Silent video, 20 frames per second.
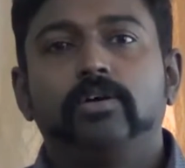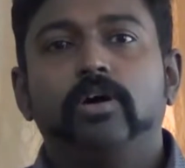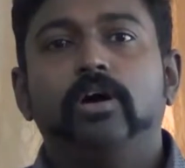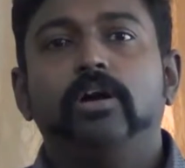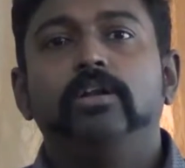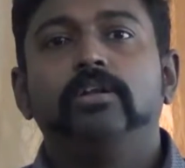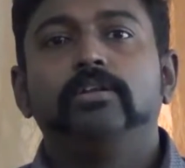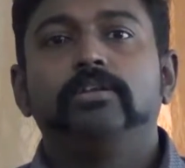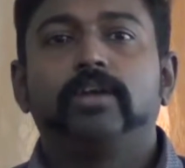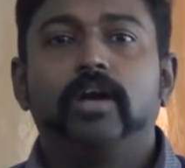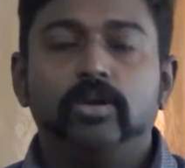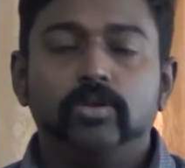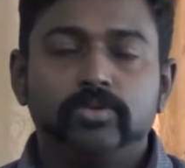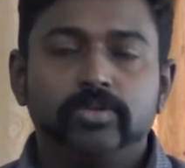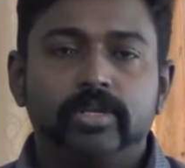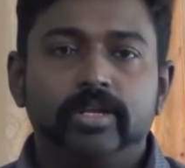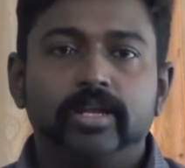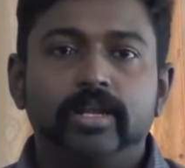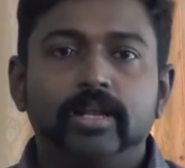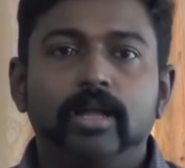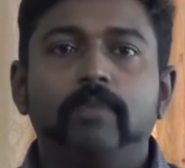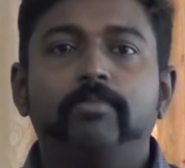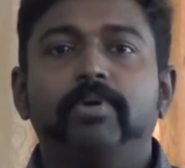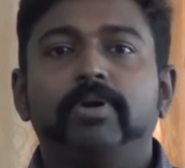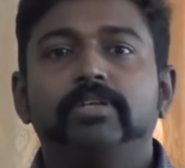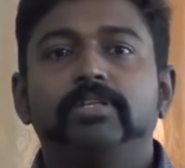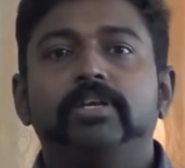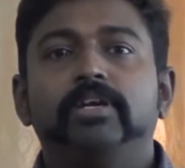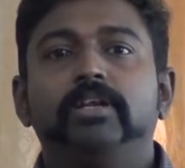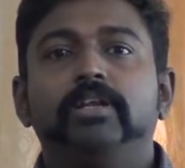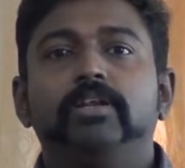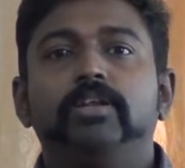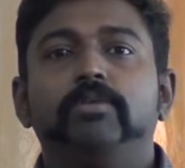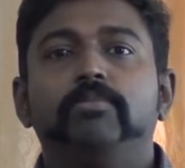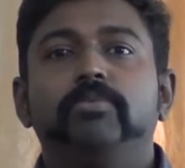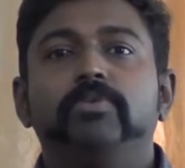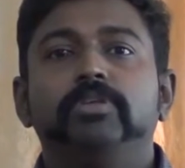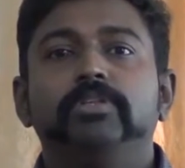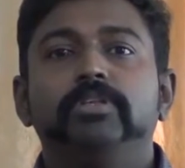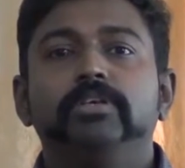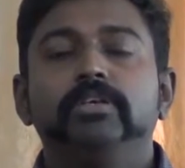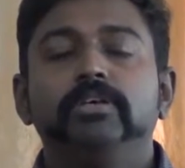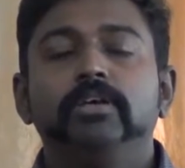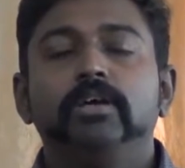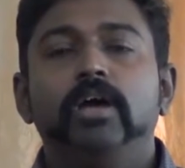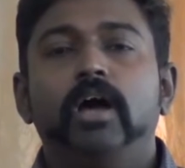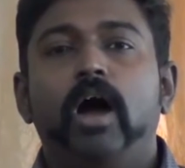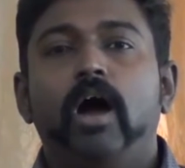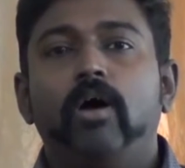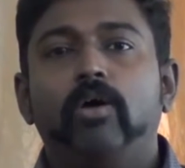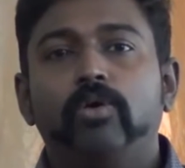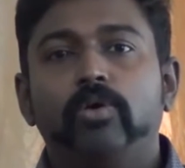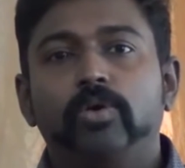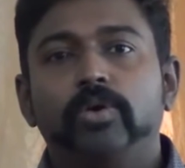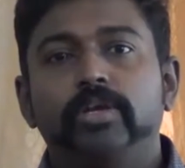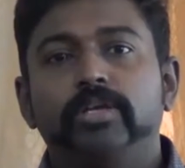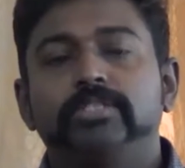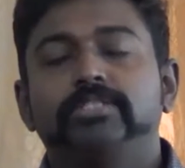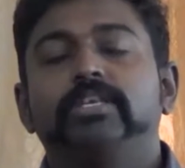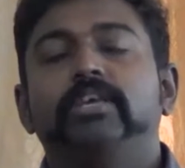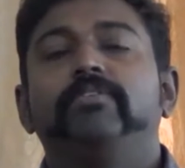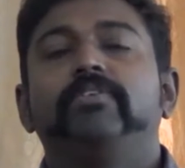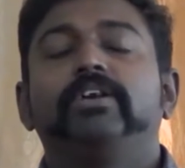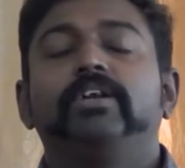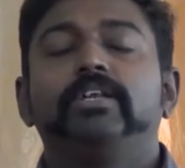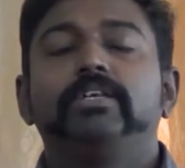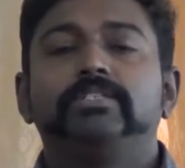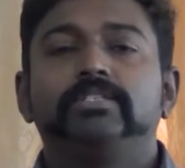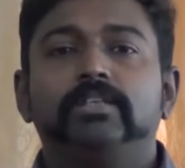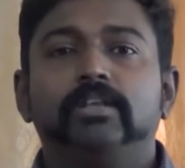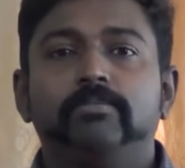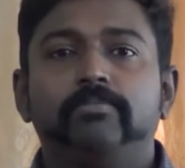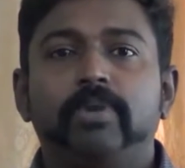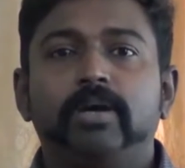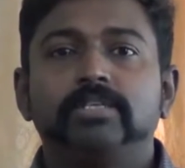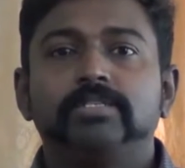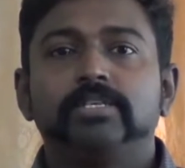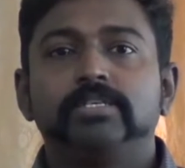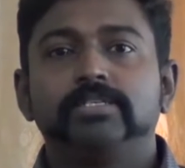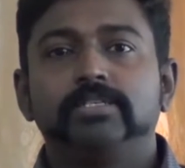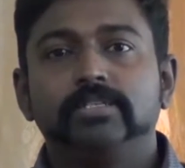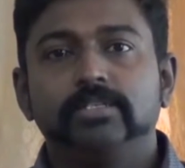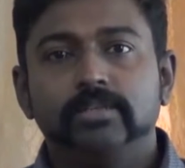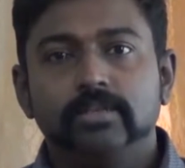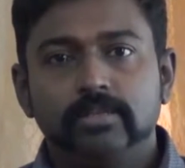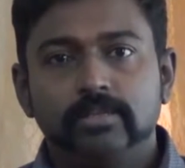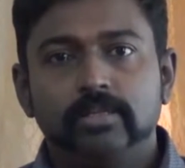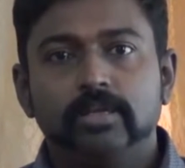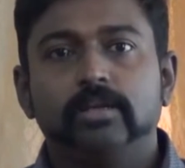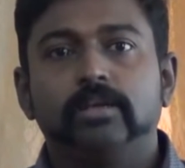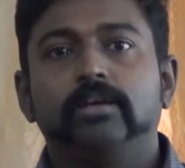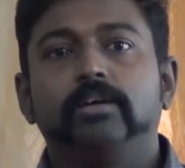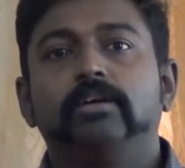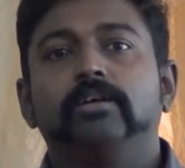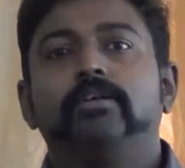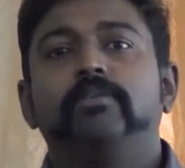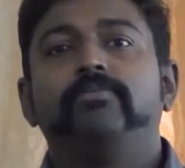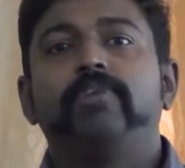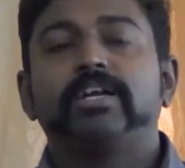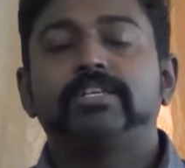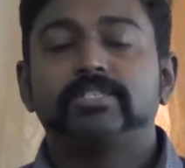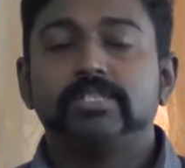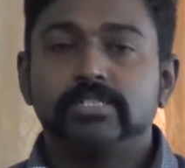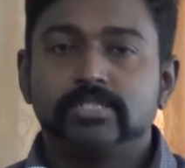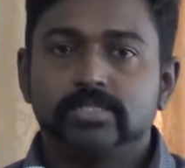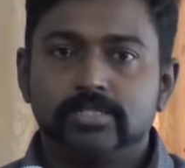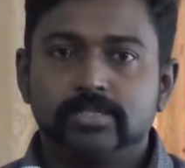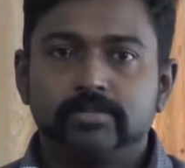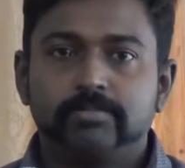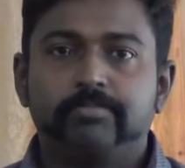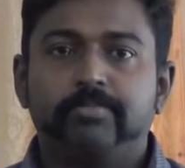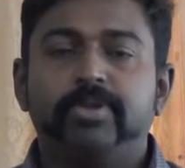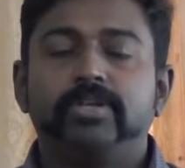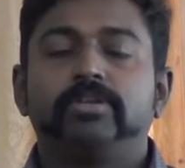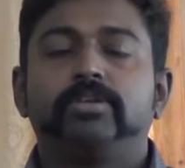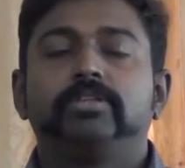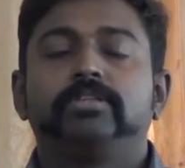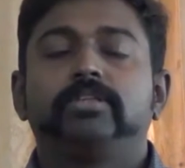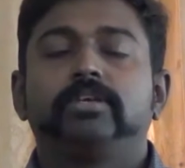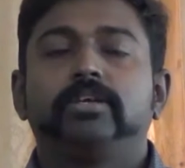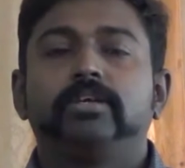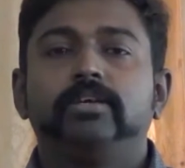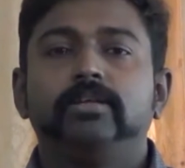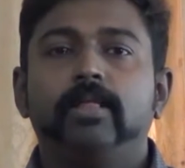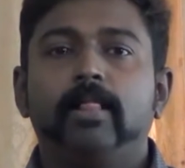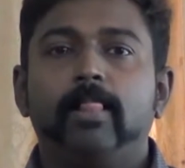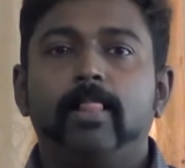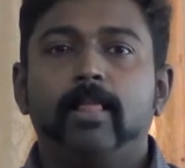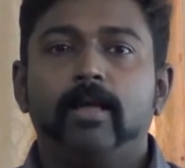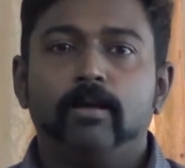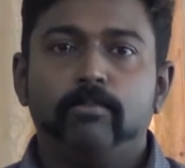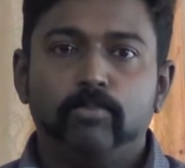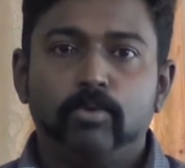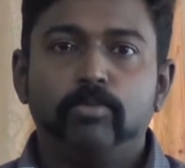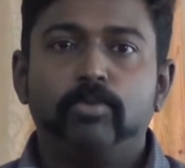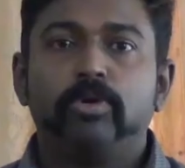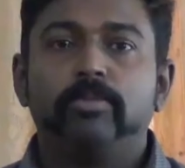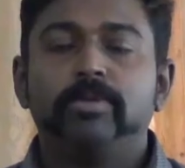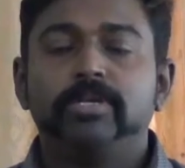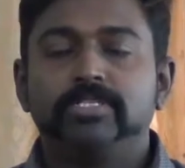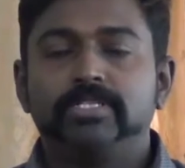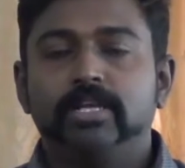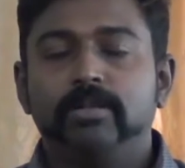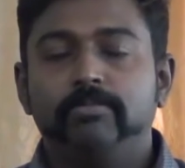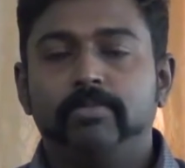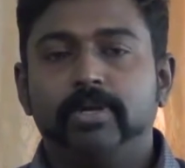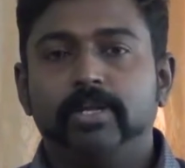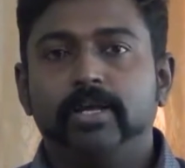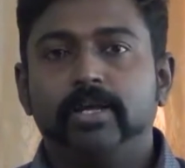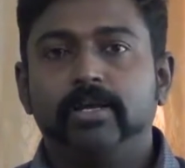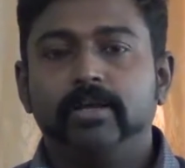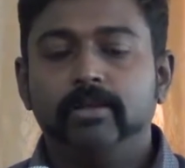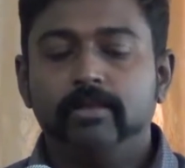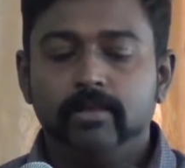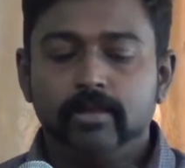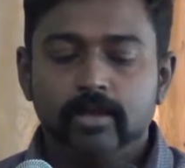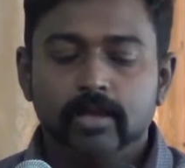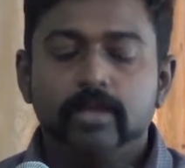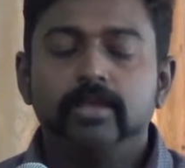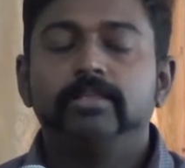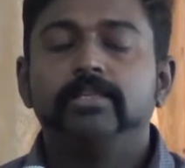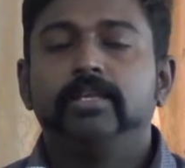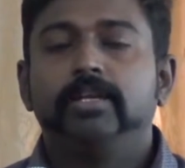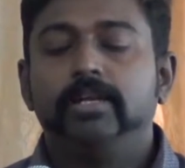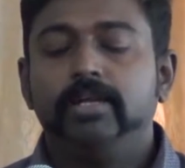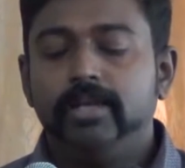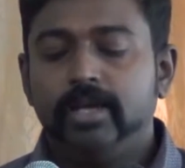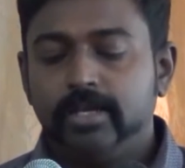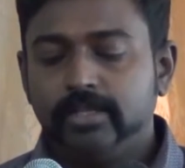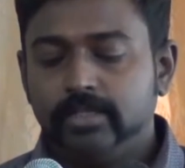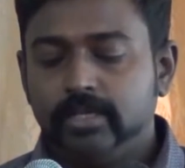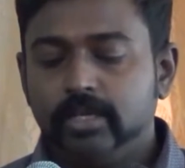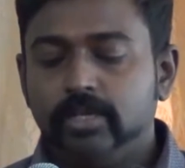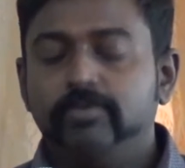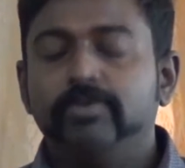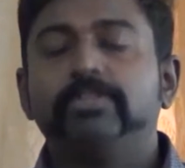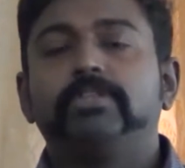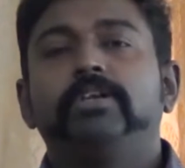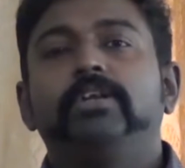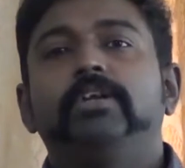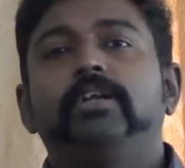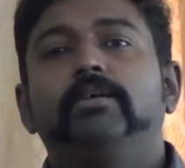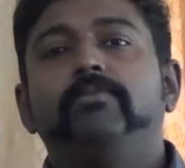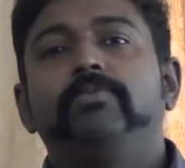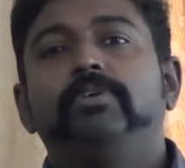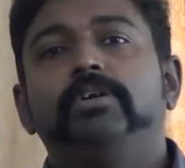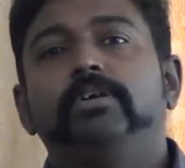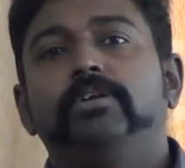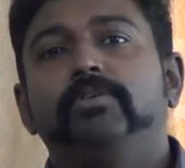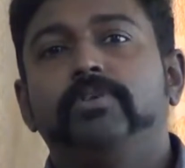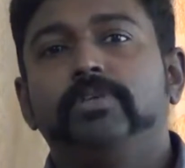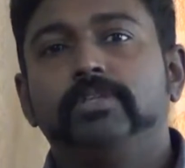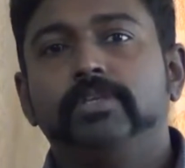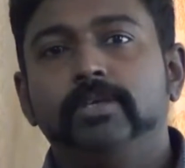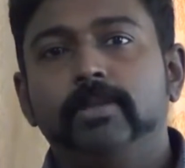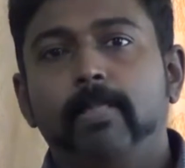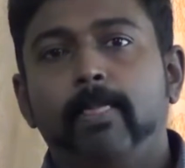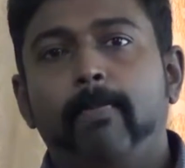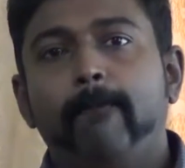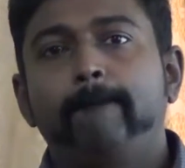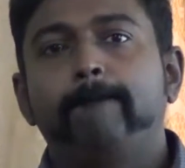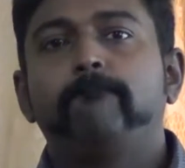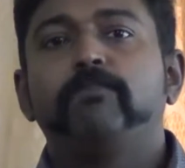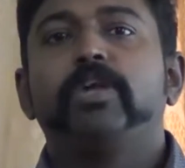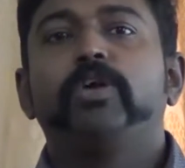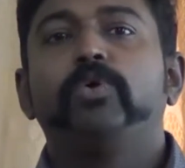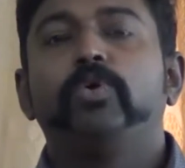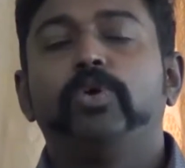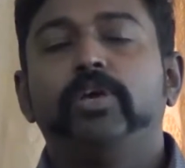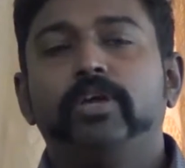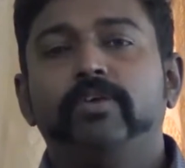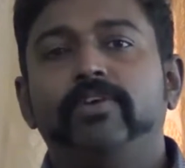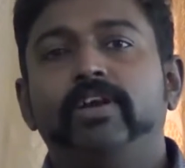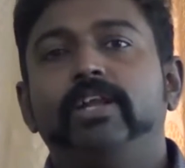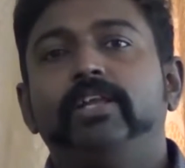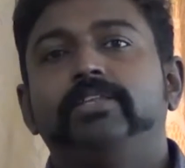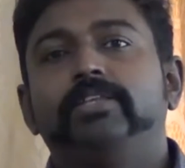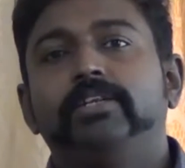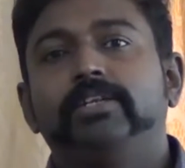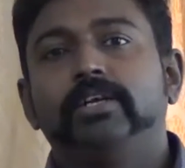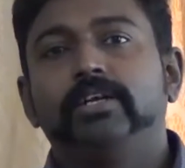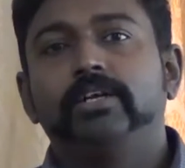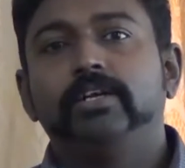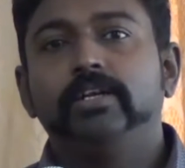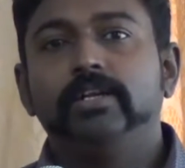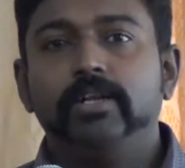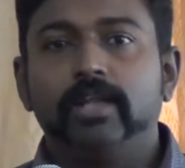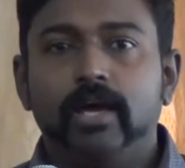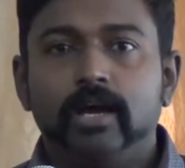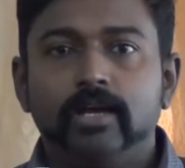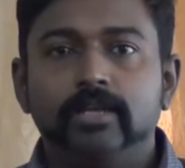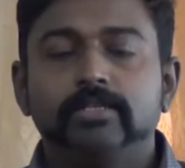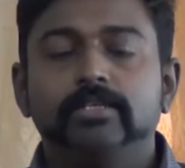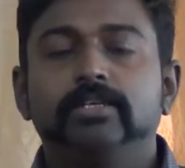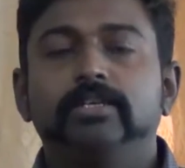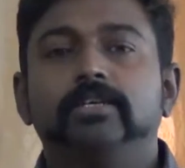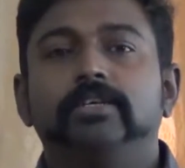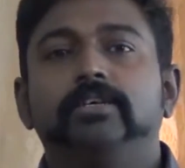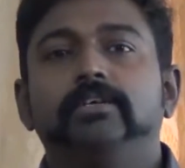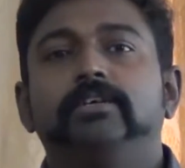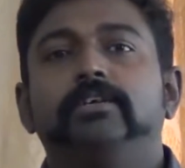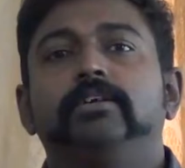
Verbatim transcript: கால் கழுத்துற எல்லா பகுதிகளிலையும் வந்து அவங்களுடைய சேவைகளை சிறப்பாக செஞ்சு இந்த வேக்சின்ஸ் பெற்றுறதுக்கு மும்முரமாக செயல்பட்டாங்க இந்த ரெண்டாயிரத்தி இருபத்தி ரெண்டாம் ஆண்டு வந்து எங்களுடைய வேலை திட்டங்கள் நான்கு